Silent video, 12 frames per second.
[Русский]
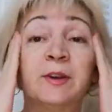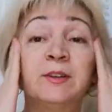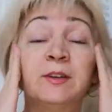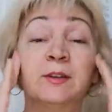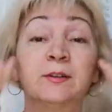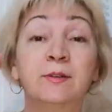
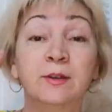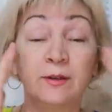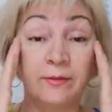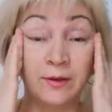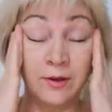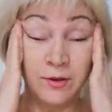
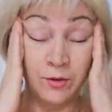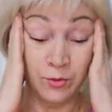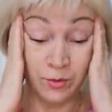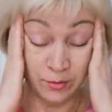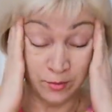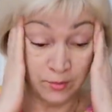смонтировала
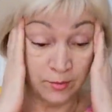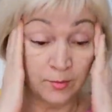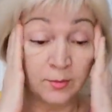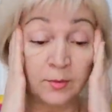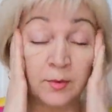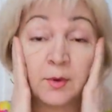видео,
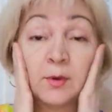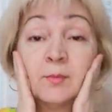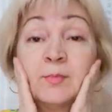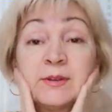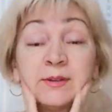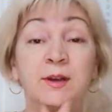
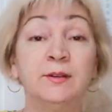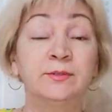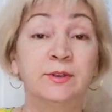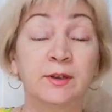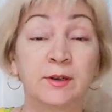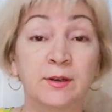а,
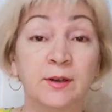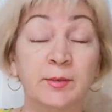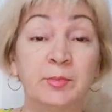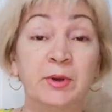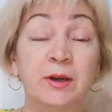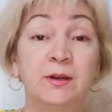
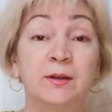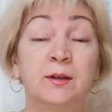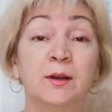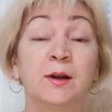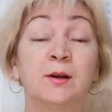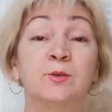позавтракала,
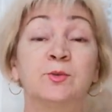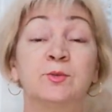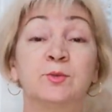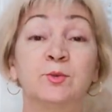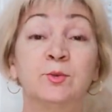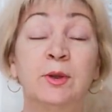прилегла,
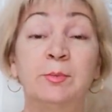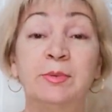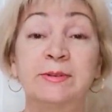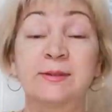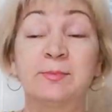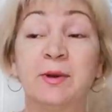уснула,
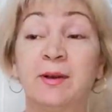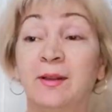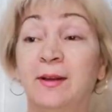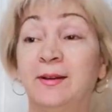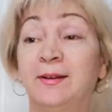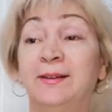поспала,